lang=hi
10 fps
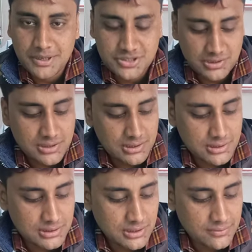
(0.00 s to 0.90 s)
परचेस कर
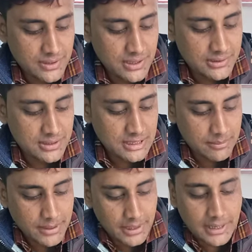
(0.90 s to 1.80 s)
सकते हैं फ्रेंड इसका
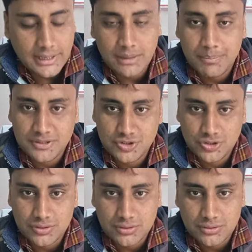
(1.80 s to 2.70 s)
नाम है एडेल
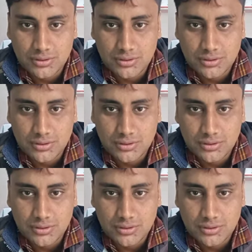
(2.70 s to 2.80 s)
पच्चीस